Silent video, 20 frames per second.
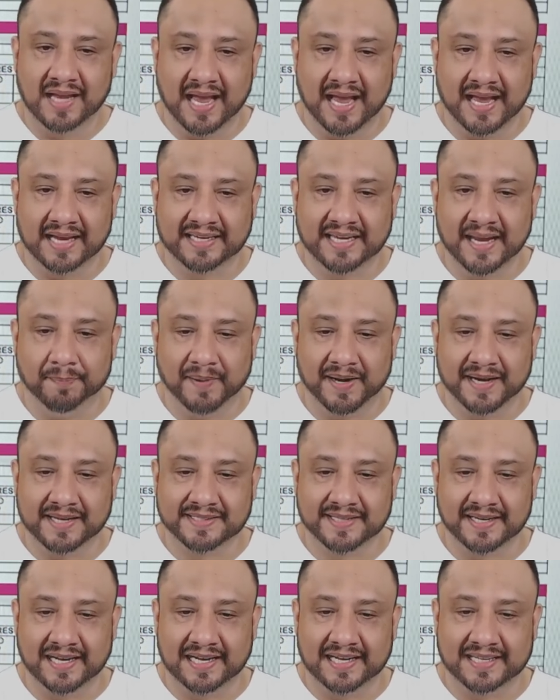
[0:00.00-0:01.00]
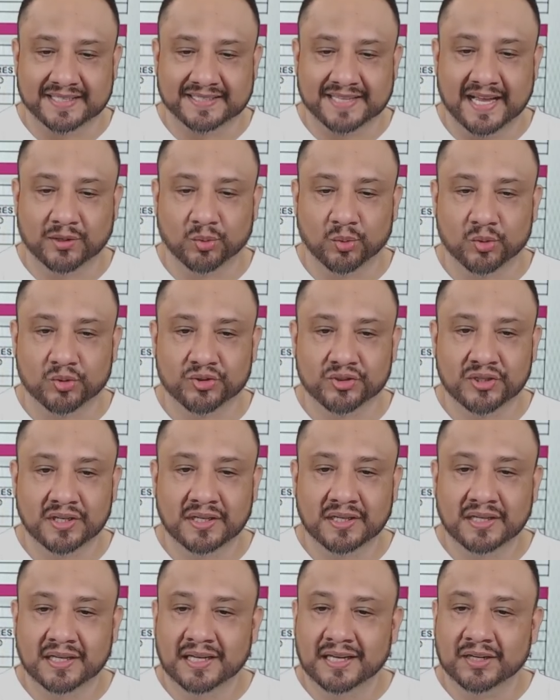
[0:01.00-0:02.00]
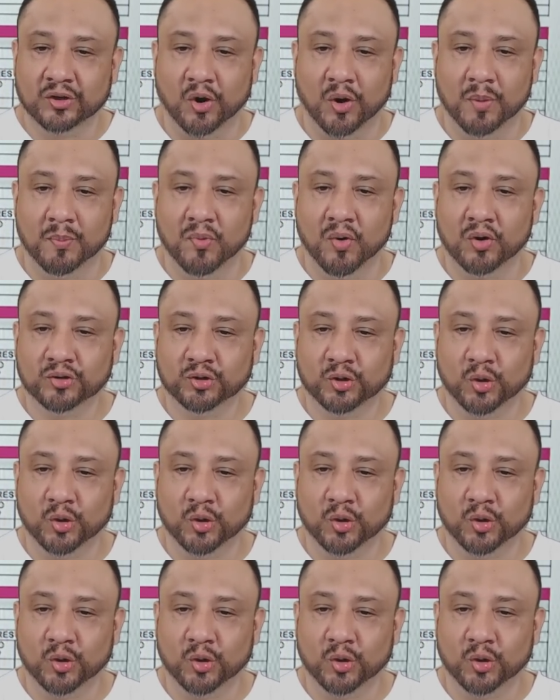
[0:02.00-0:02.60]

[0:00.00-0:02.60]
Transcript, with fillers: Aquí aparece en el estatus como